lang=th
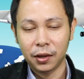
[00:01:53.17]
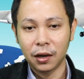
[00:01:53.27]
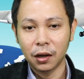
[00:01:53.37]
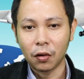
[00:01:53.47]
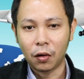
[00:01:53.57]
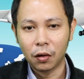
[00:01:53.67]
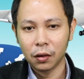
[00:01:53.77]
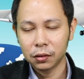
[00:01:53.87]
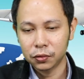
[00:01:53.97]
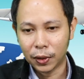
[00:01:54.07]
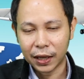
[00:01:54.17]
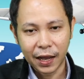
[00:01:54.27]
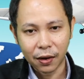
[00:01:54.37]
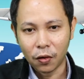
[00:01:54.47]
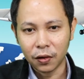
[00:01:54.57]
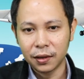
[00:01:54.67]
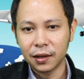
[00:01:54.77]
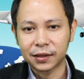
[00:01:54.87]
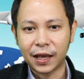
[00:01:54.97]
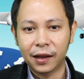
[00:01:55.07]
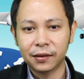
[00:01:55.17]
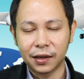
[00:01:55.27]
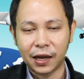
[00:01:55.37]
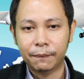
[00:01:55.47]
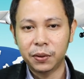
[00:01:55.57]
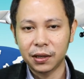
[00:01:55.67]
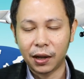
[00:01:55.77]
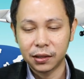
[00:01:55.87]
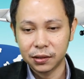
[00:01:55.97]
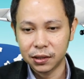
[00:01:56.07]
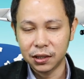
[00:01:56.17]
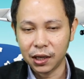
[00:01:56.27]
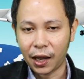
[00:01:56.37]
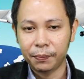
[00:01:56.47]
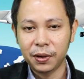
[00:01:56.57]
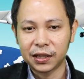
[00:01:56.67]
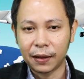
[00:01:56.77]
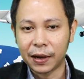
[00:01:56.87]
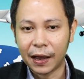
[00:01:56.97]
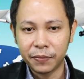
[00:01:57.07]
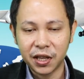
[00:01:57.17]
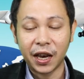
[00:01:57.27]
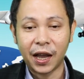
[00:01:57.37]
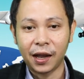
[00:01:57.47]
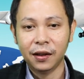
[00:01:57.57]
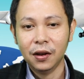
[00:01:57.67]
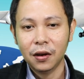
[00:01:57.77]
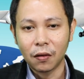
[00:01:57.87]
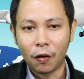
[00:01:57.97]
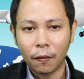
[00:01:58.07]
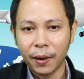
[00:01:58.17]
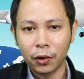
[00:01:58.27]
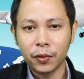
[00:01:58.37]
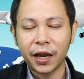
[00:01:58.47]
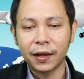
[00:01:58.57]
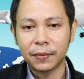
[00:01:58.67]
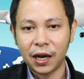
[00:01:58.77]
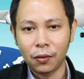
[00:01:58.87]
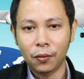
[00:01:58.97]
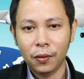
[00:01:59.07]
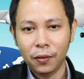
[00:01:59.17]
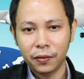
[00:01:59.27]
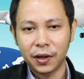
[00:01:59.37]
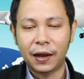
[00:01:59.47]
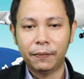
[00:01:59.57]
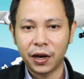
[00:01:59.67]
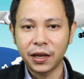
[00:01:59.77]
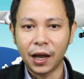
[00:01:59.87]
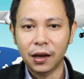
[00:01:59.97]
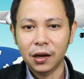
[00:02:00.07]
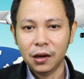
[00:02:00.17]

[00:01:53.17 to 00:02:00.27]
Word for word: ในเรื่องของศุลกากรเรื่องต่างๆนะครับเพื่อจะชี้แจงเพื่อทำการพิจารณาขอใบอนุญาตนำเข้านะครับเพราะฉะนั้นเนี่ย